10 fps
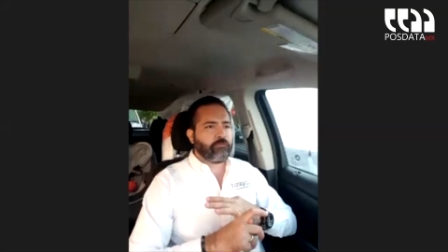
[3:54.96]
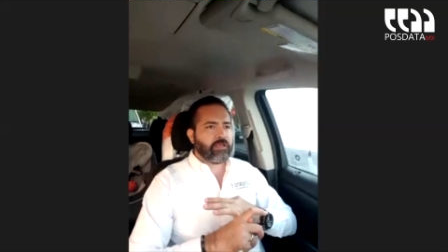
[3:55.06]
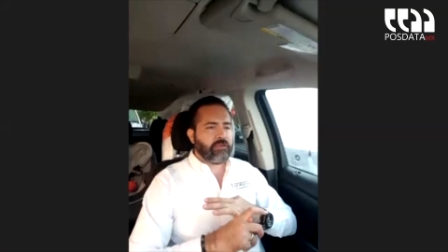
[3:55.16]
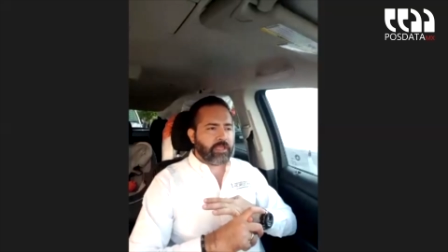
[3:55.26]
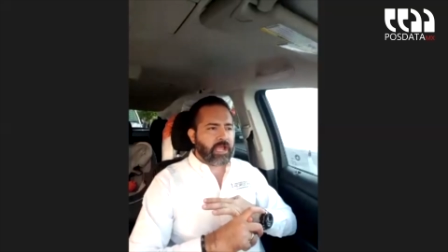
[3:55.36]
fuera
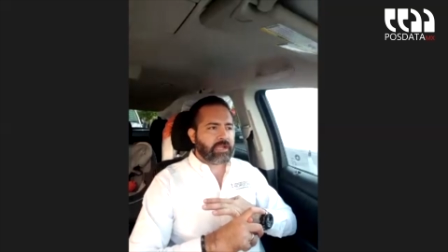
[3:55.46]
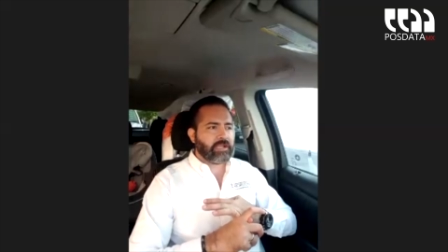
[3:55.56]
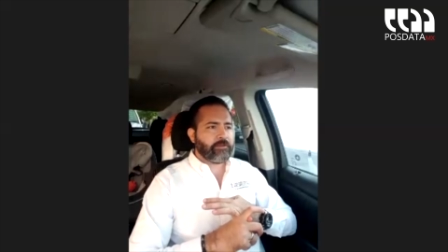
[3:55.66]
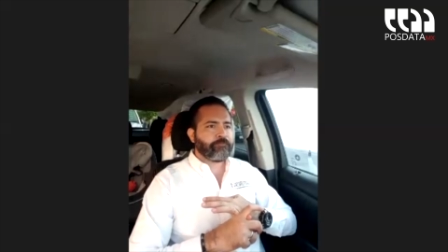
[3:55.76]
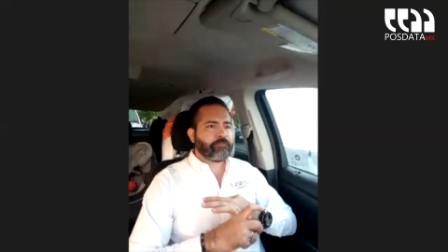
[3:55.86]
de
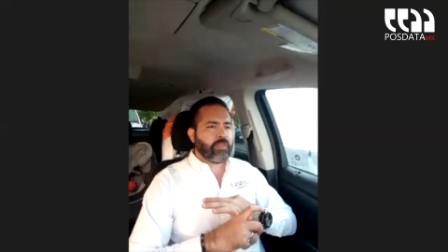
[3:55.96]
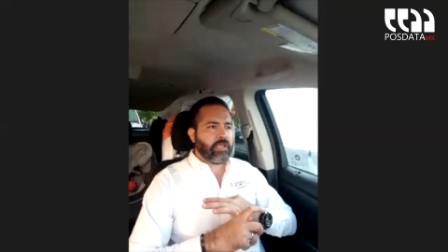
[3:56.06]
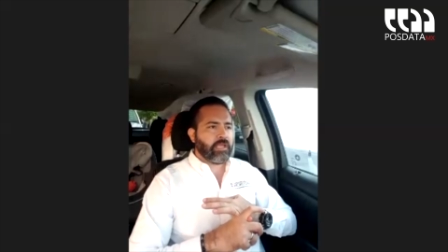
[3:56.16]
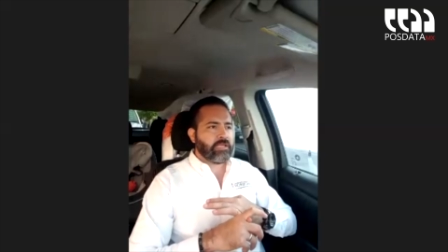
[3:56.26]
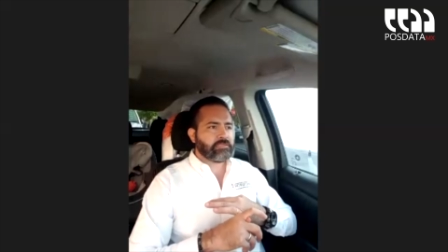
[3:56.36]
viaje,
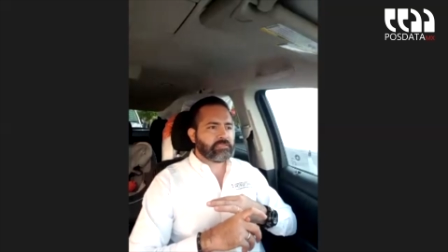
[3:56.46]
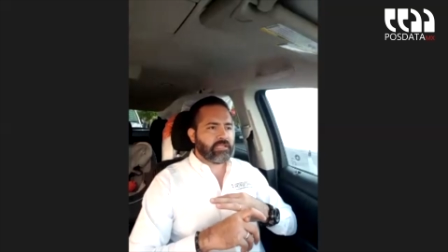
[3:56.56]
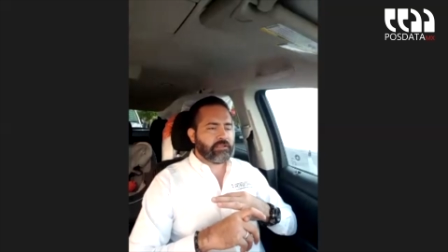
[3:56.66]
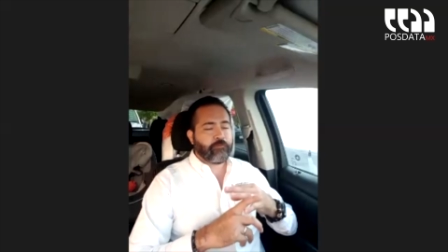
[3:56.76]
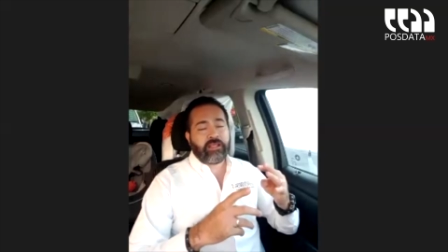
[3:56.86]

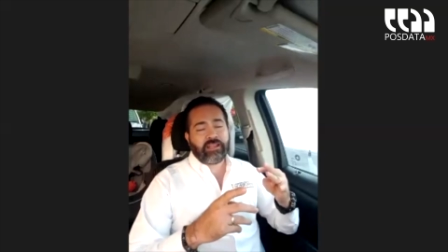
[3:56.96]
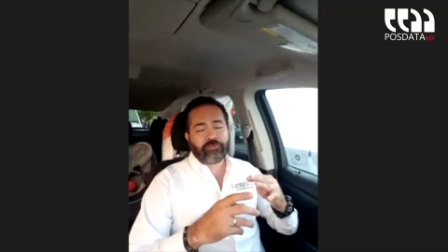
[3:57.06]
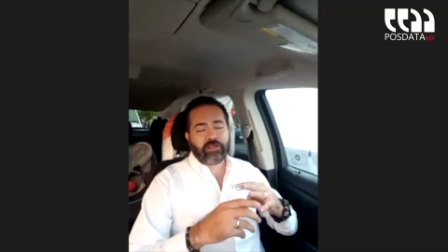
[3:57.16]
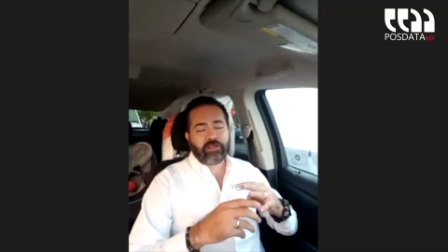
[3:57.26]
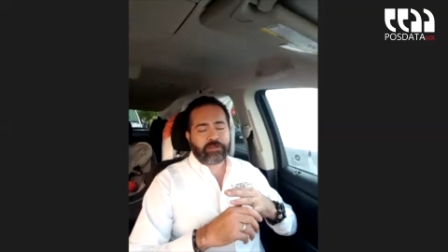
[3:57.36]
este, fuera de la
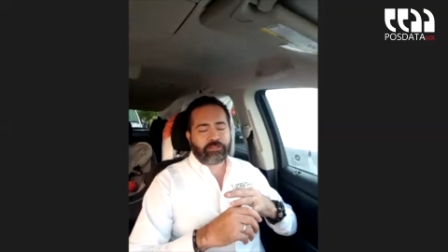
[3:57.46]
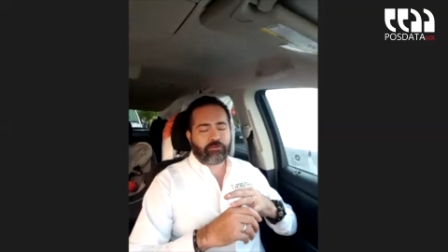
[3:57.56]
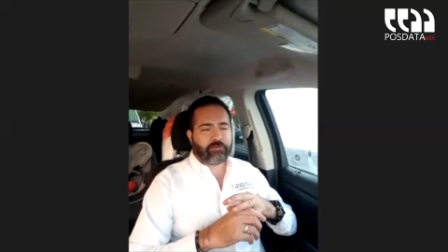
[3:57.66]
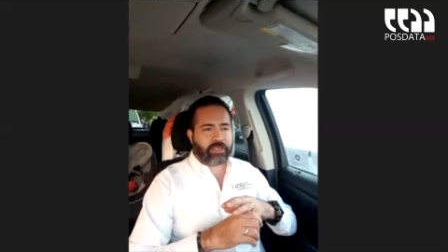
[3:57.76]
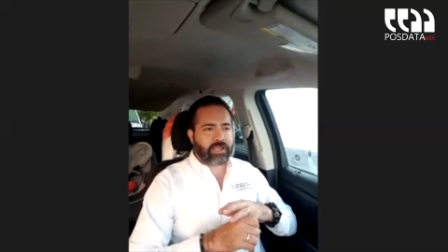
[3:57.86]
ciudad, perdón,
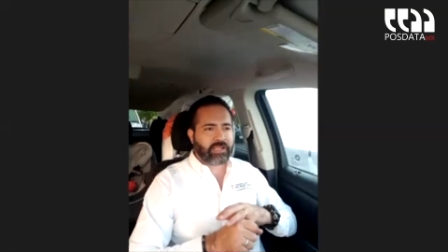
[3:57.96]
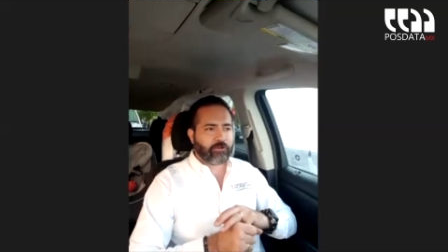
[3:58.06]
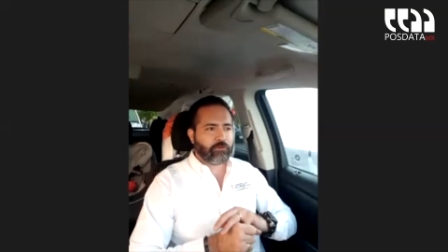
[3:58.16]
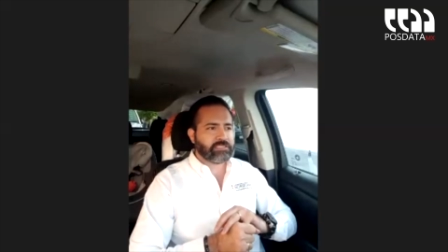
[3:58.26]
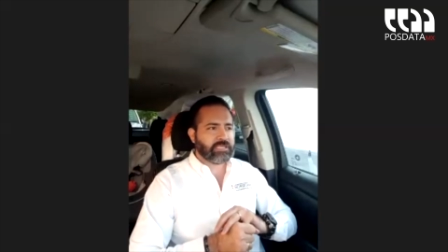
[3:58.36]
de viaje,
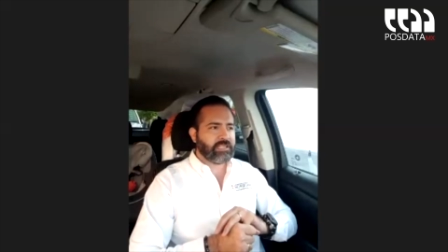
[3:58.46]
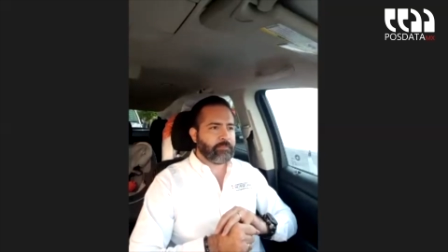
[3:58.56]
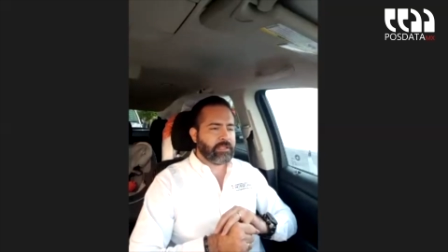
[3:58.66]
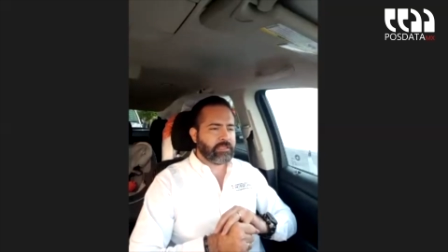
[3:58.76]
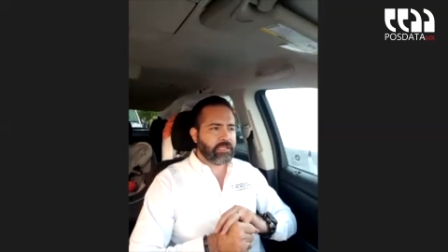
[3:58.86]

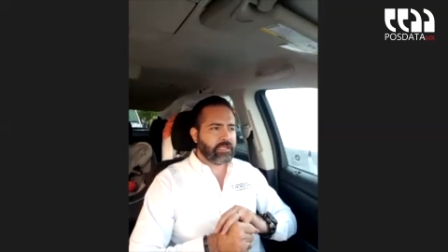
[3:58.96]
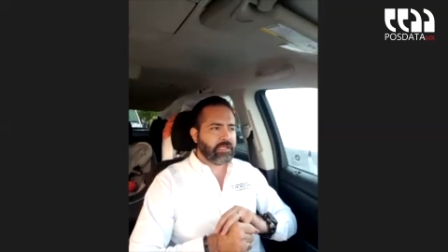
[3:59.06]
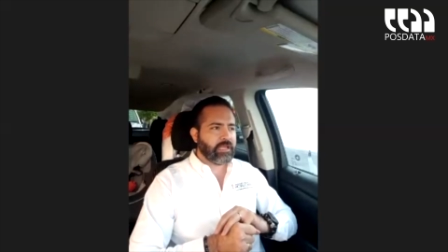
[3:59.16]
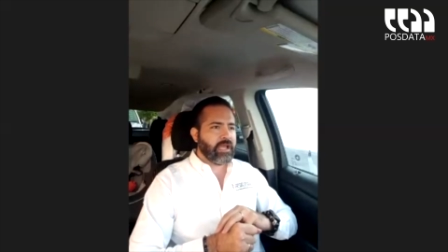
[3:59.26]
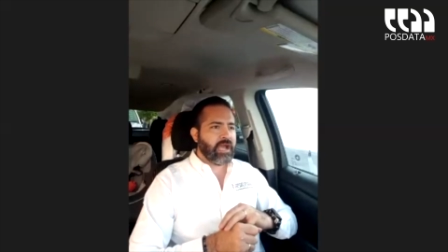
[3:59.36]
coincidentemente,
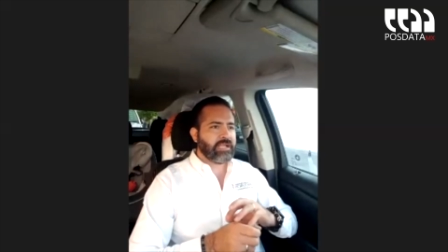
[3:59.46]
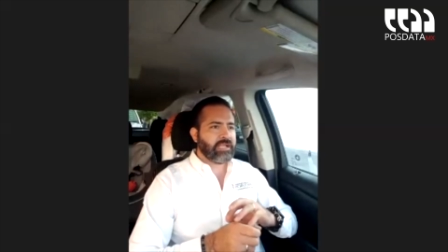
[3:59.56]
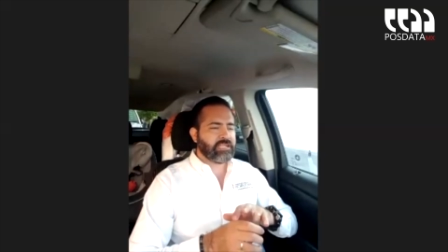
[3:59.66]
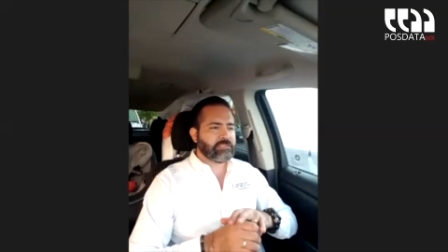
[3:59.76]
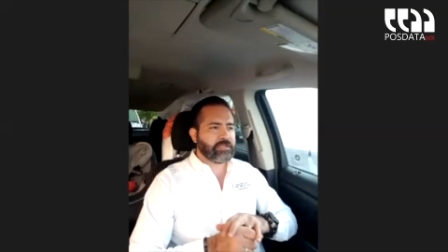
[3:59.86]
hay
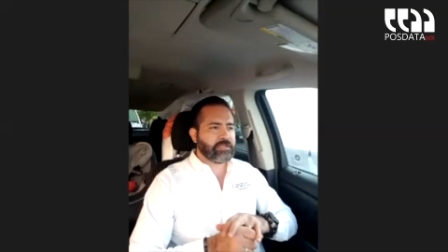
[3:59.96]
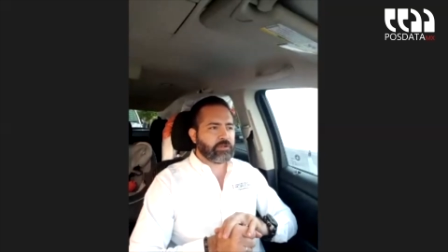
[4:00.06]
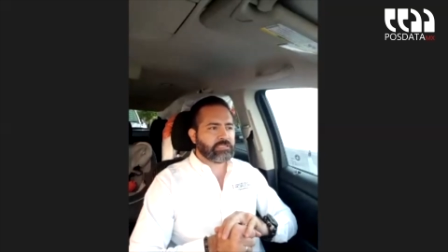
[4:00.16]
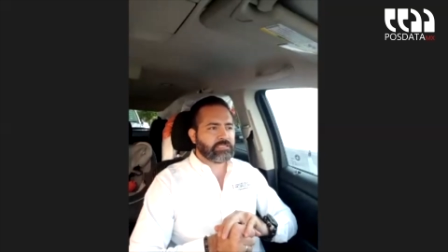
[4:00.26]
tres personas